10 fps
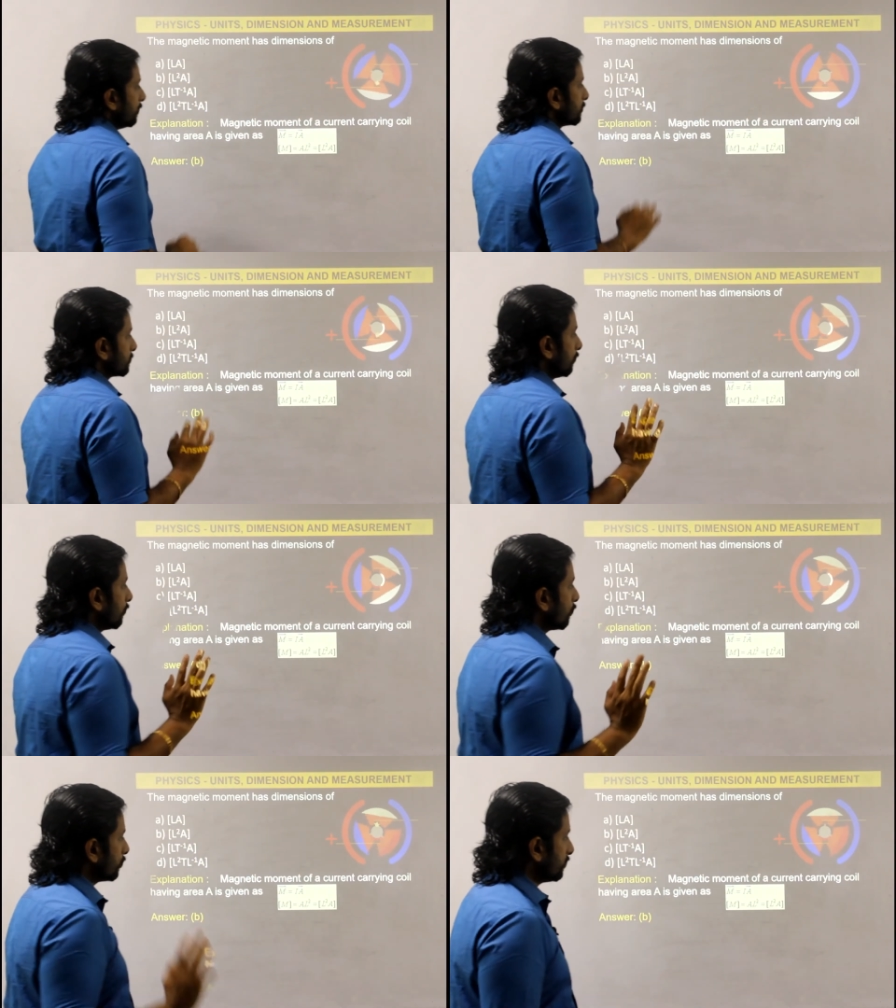ஸோ
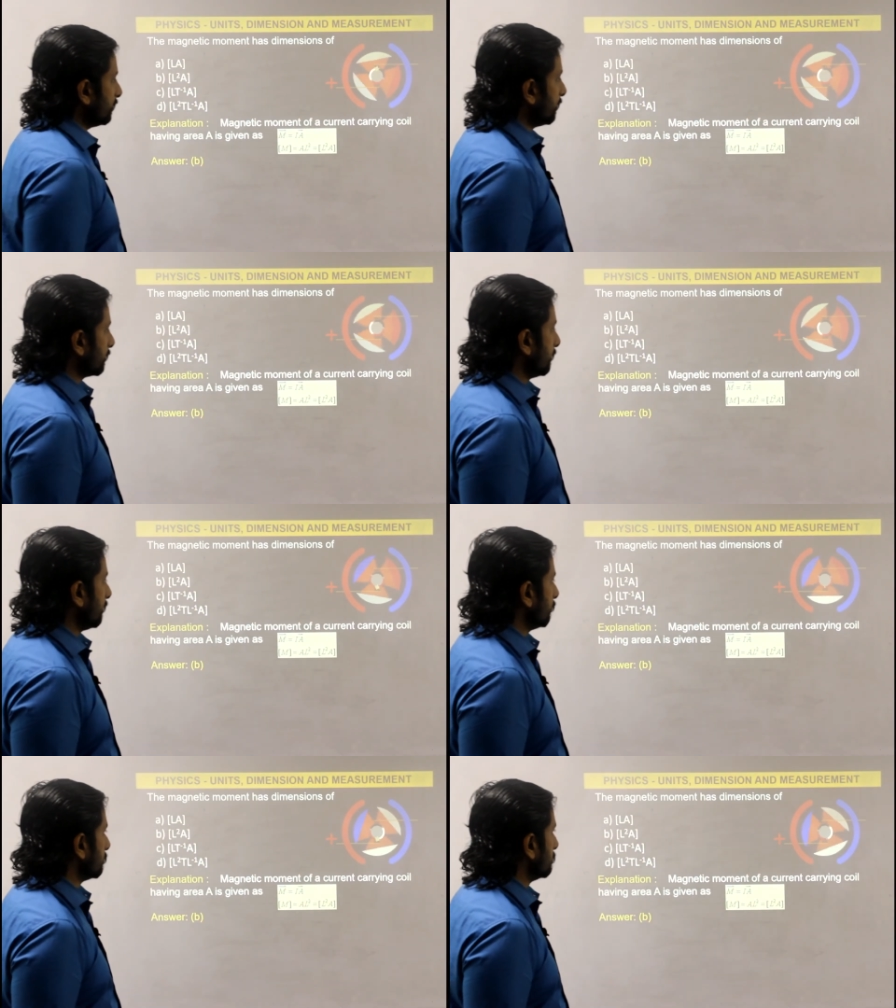கொஸ்டின் என்னன்னு
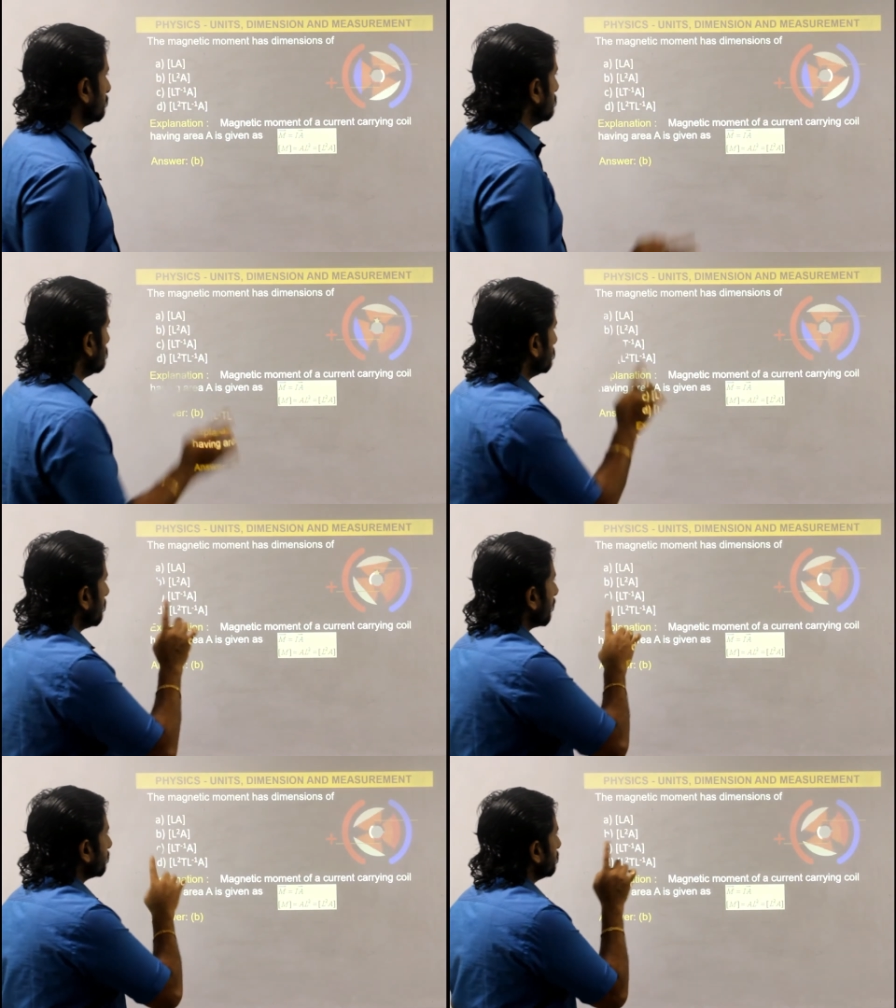கேட்டீங்கன்னா வந்து
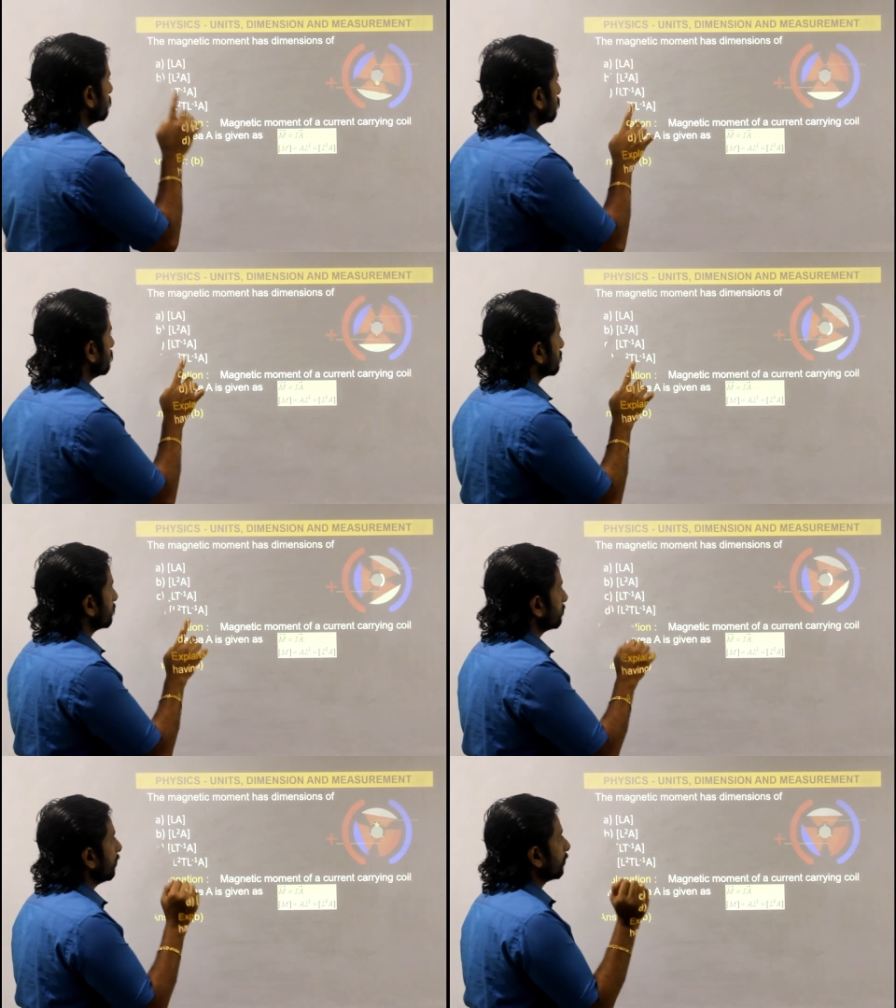மேக்னெட்டிக் மூமெண்ட்டுக்கு
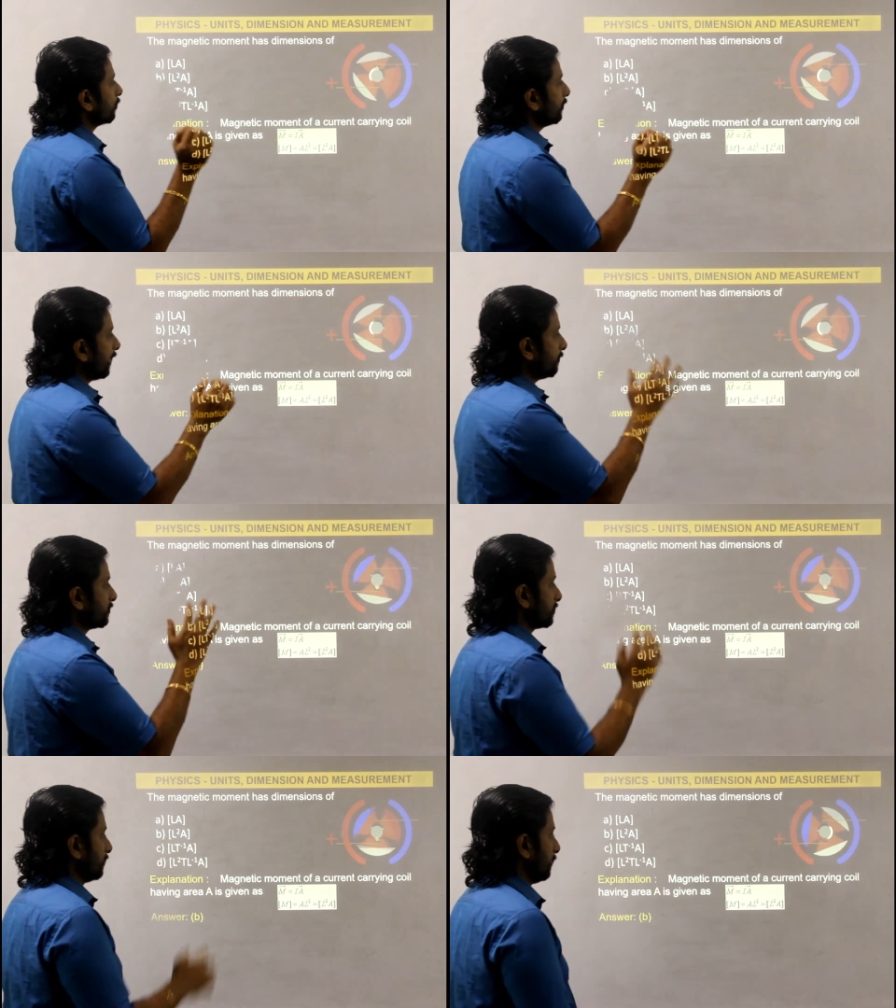வந்து அதோட
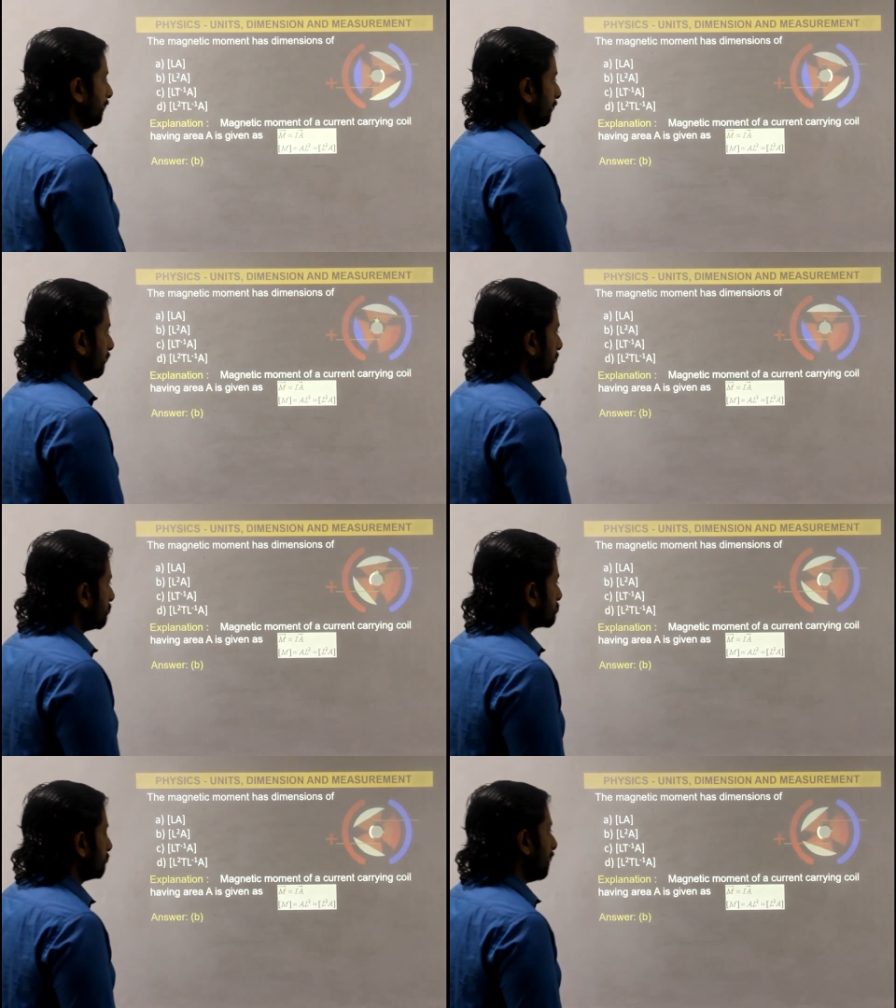டைமென்ஷன் என்ன
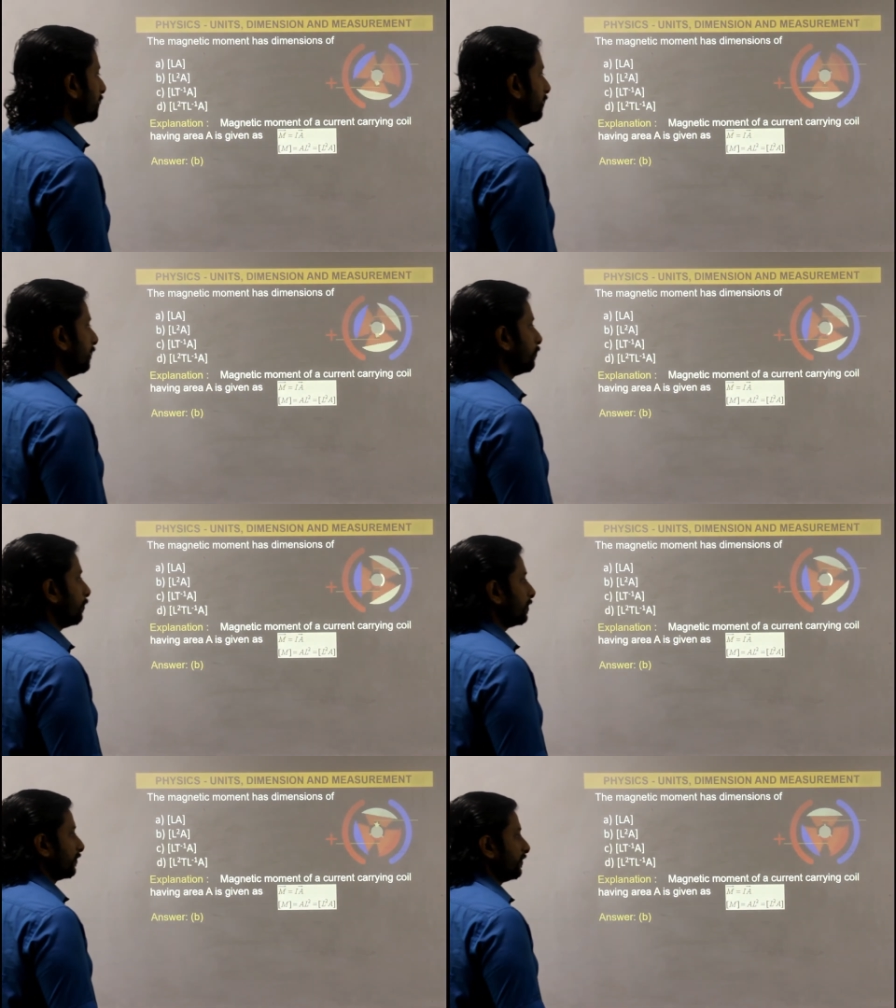ஸோ மேக்னெட்டிக்
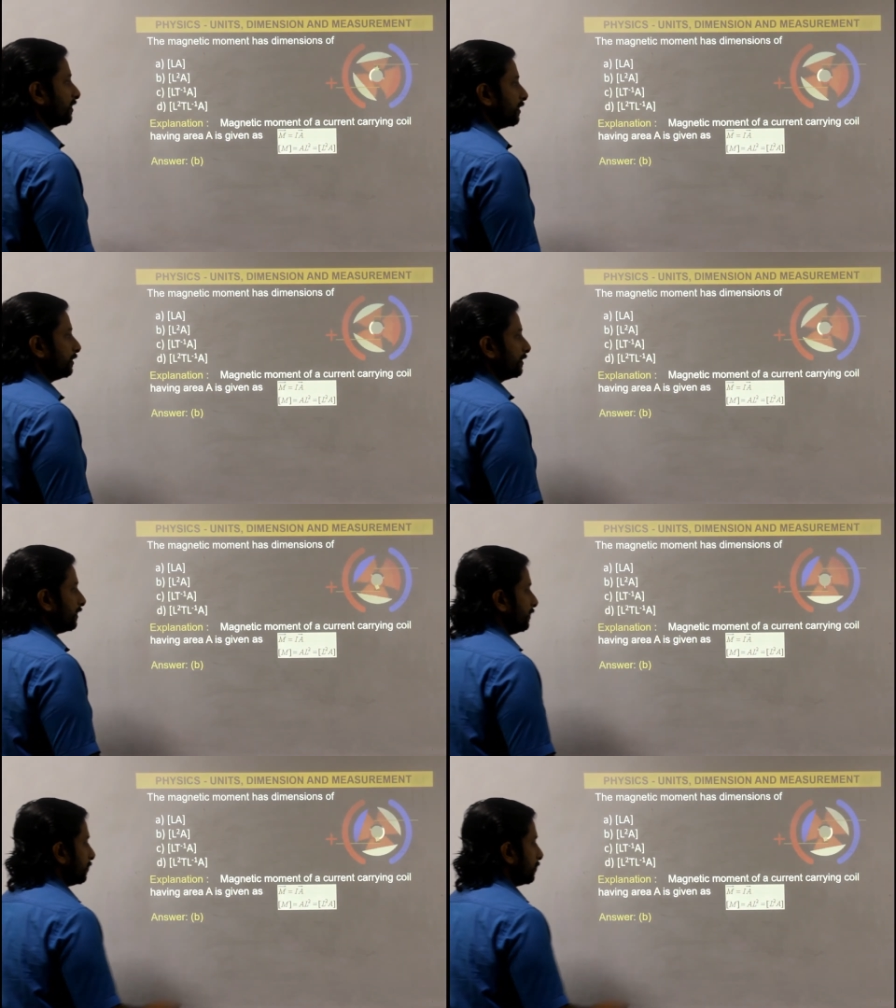மூமெண்ட் ஆஃப் கரண்ட் கேரிங்